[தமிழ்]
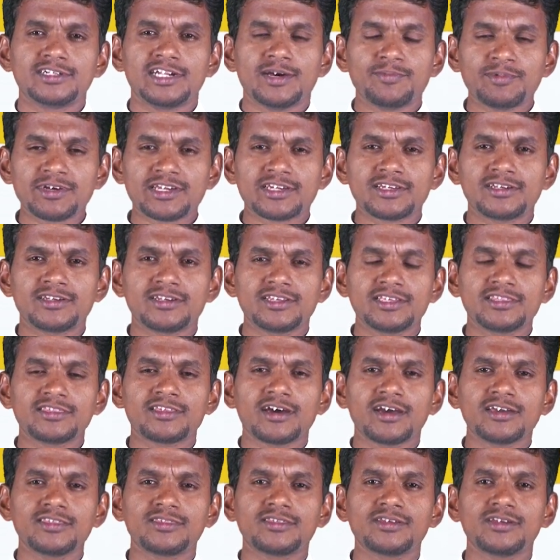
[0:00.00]
நமக்கென்று
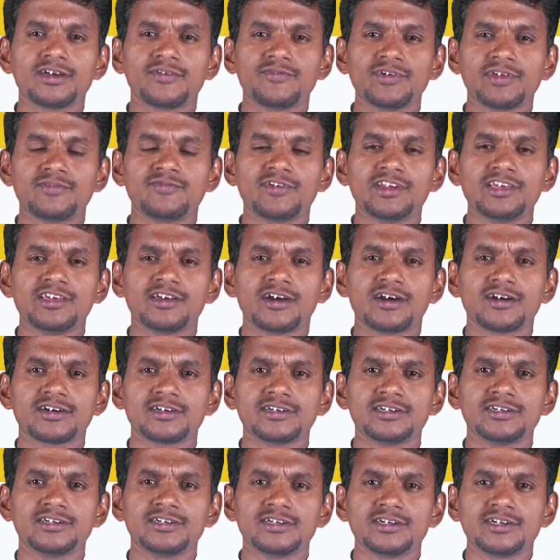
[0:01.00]
தாய் திருவையின்
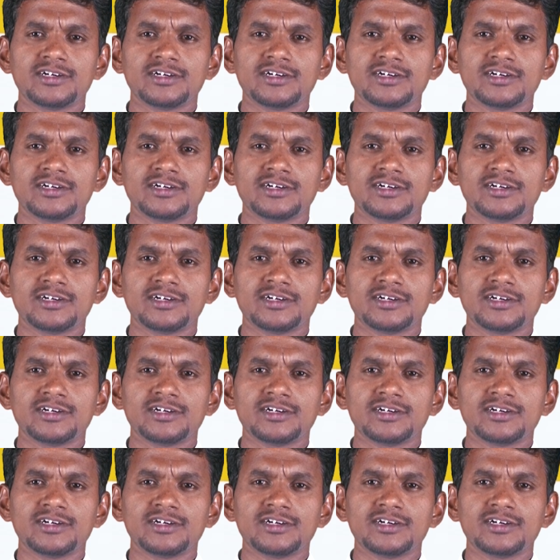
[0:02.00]
வழியாக